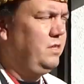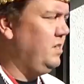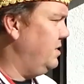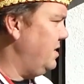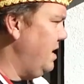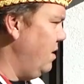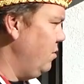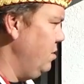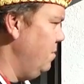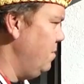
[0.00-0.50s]

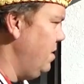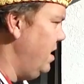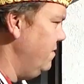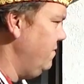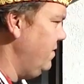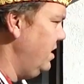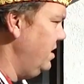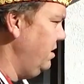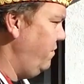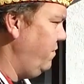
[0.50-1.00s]
jetzt auch nochmal an,
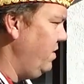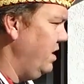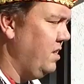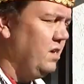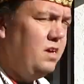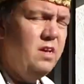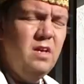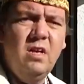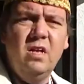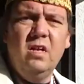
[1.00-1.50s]
weil ich fand,
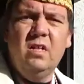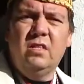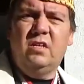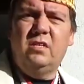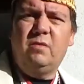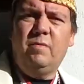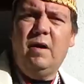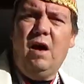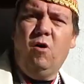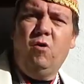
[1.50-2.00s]

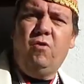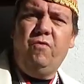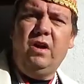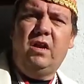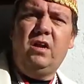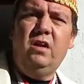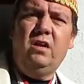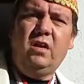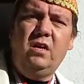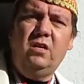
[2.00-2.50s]
das war auch
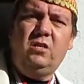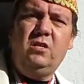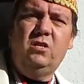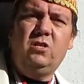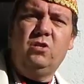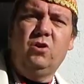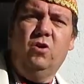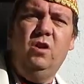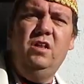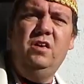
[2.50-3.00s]
wirklich richtig
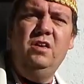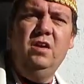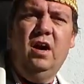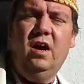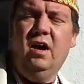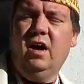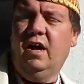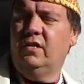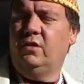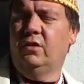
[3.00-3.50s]
toll
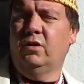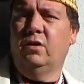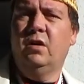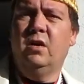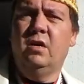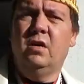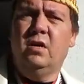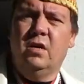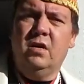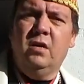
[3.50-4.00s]
hier. Also
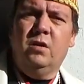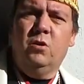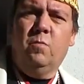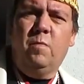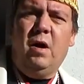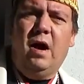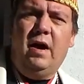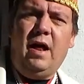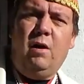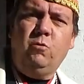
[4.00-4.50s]

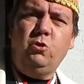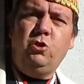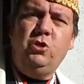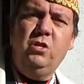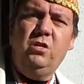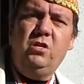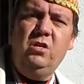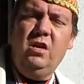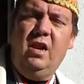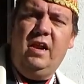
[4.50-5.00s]
nochmal ein
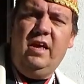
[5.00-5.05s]
Ausschnitt hier